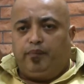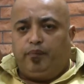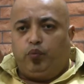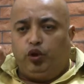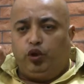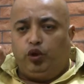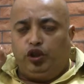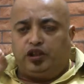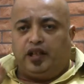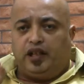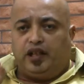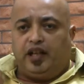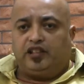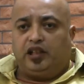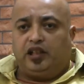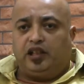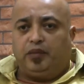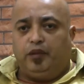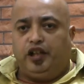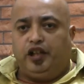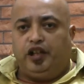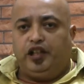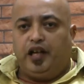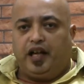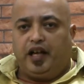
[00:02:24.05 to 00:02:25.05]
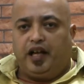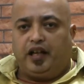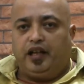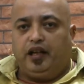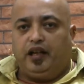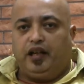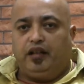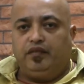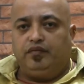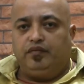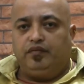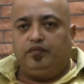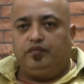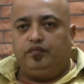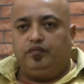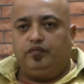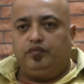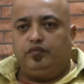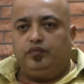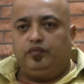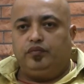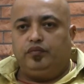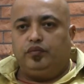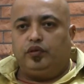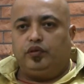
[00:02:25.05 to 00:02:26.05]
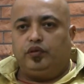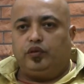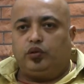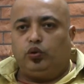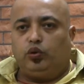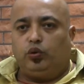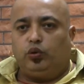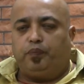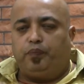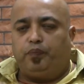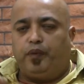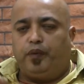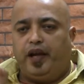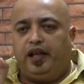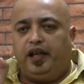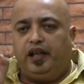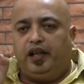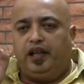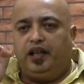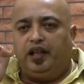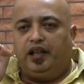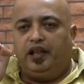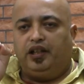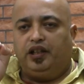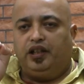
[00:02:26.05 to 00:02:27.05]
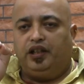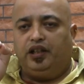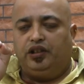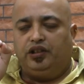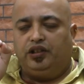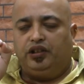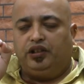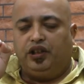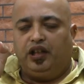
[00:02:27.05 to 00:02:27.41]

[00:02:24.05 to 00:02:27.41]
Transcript: पुलिस हिरासत में लिया गया तो पहले ही